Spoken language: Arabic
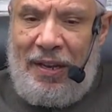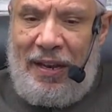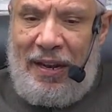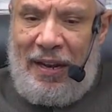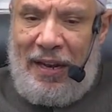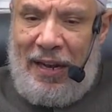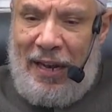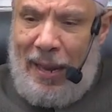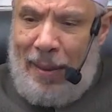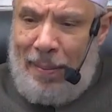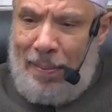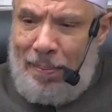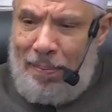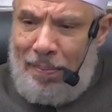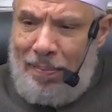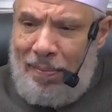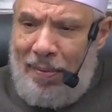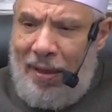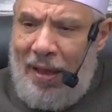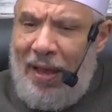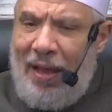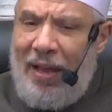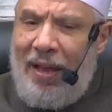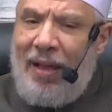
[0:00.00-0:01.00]

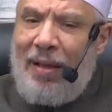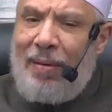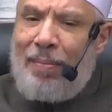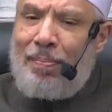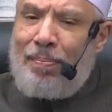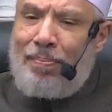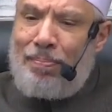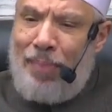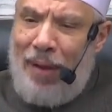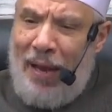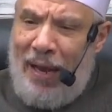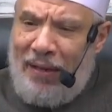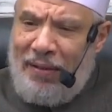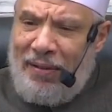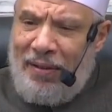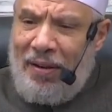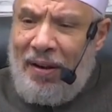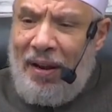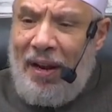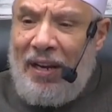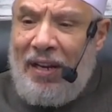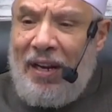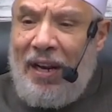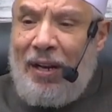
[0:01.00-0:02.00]
لما
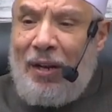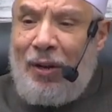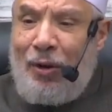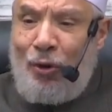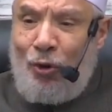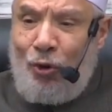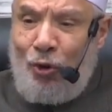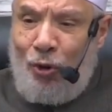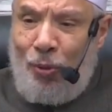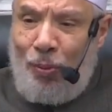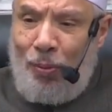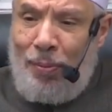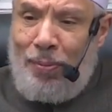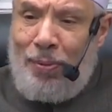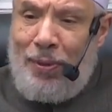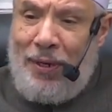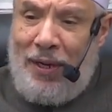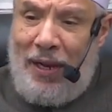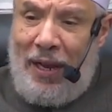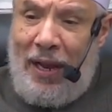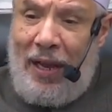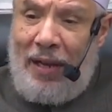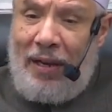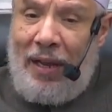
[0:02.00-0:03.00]
بادر إلى الحكم
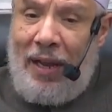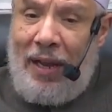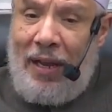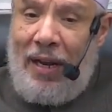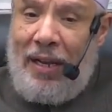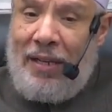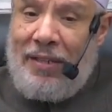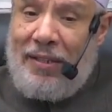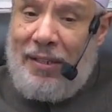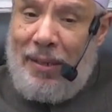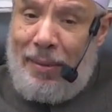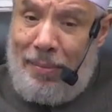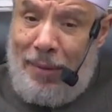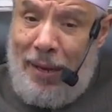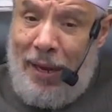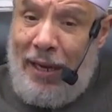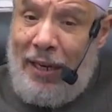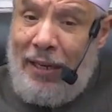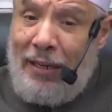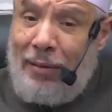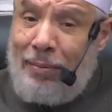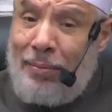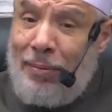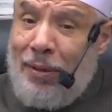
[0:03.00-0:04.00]
بناء على
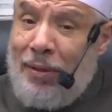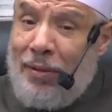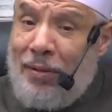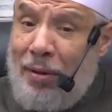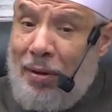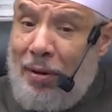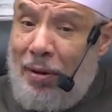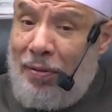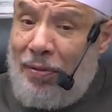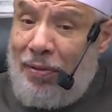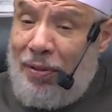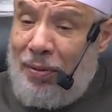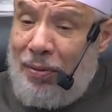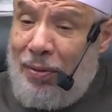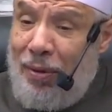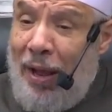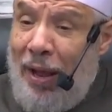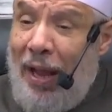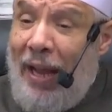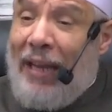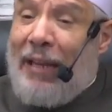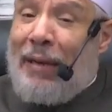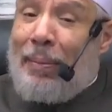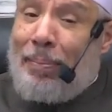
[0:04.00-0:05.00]
سماع من طرف
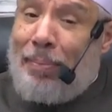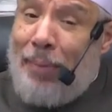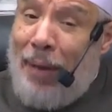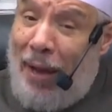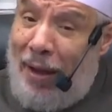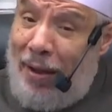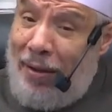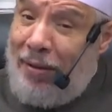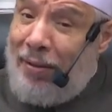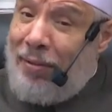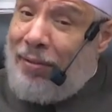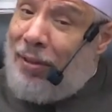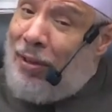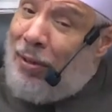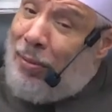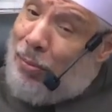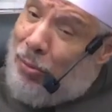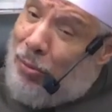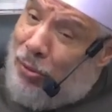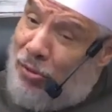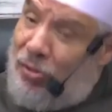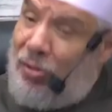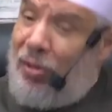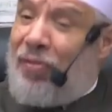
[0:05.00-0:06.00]
واحد بعرض
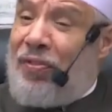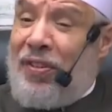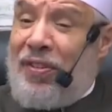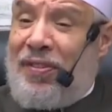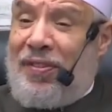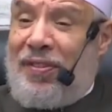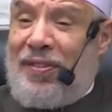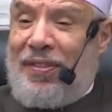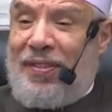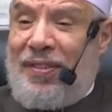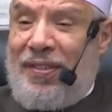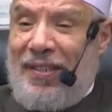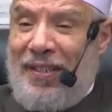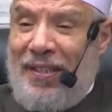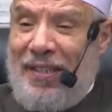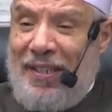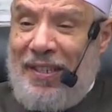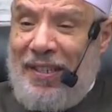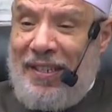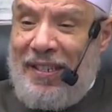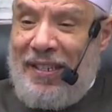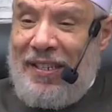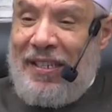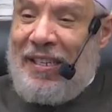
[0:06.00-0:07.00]
مستفز
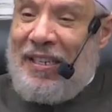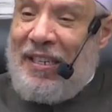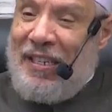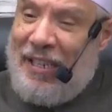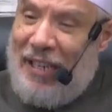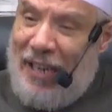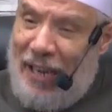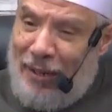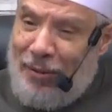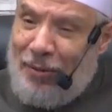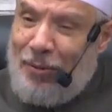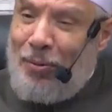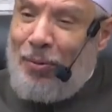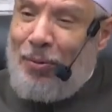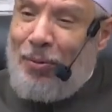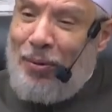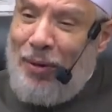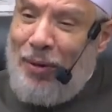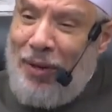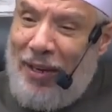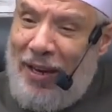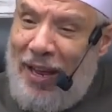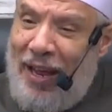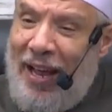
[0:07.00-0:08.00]
يدعو
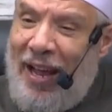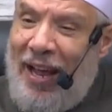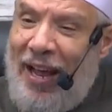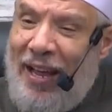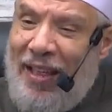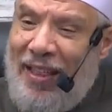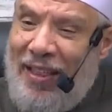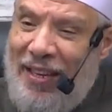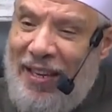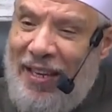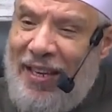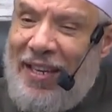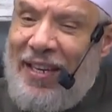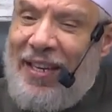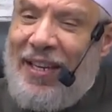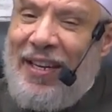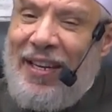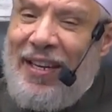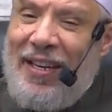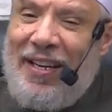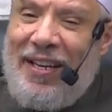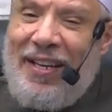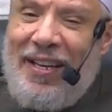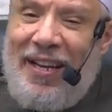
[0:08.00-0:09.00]
إلى هذه
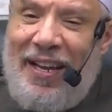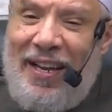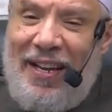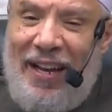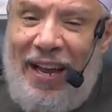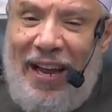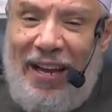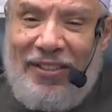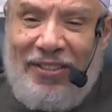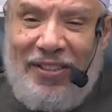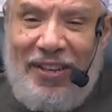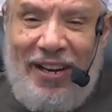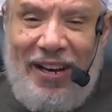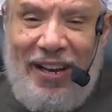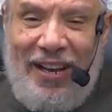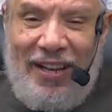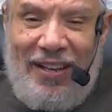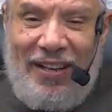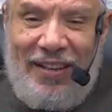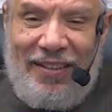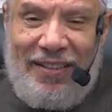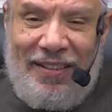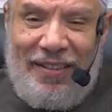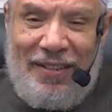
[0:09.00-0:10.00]

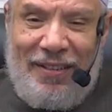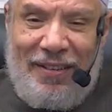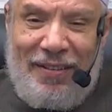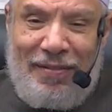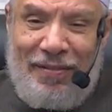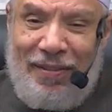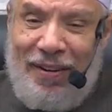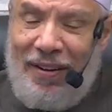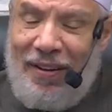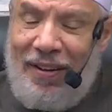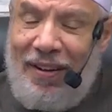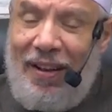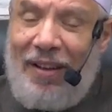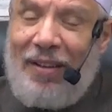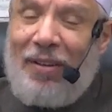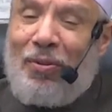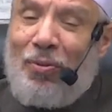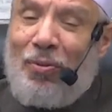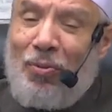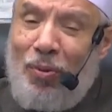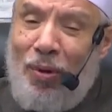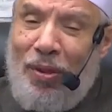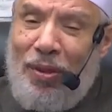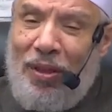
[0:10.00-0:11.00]
العجلة فقال
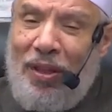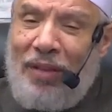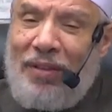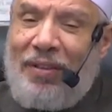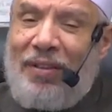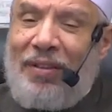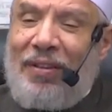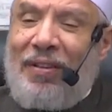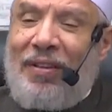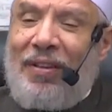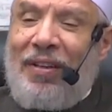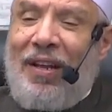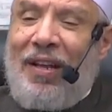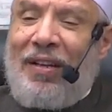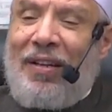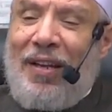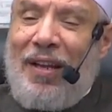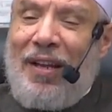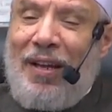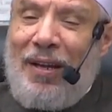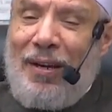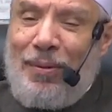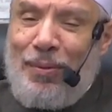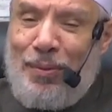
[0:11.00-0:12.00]
وظن
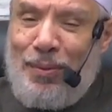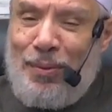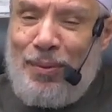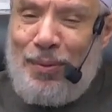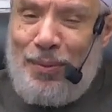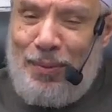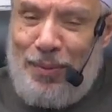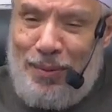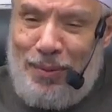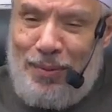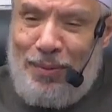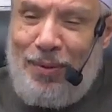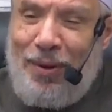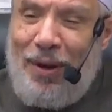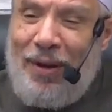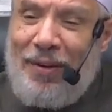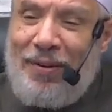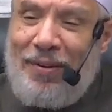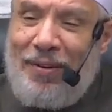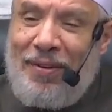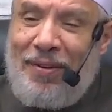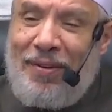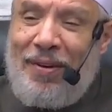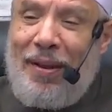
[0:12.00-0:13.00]
داود
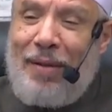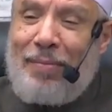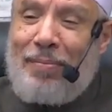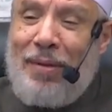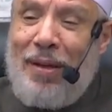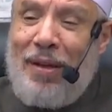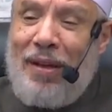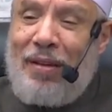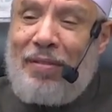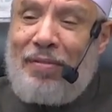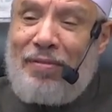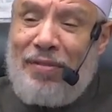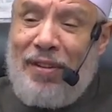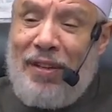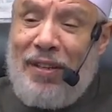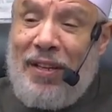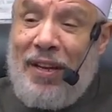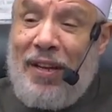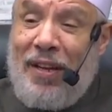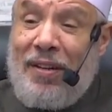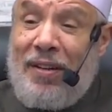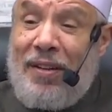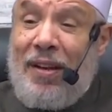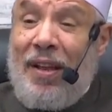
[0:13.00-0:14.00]
أنما
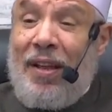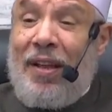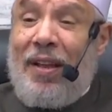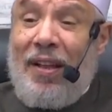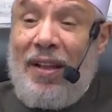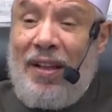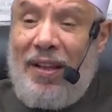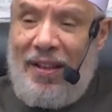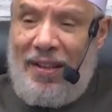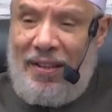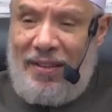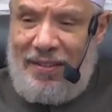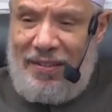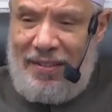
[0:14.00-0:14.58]
فتناه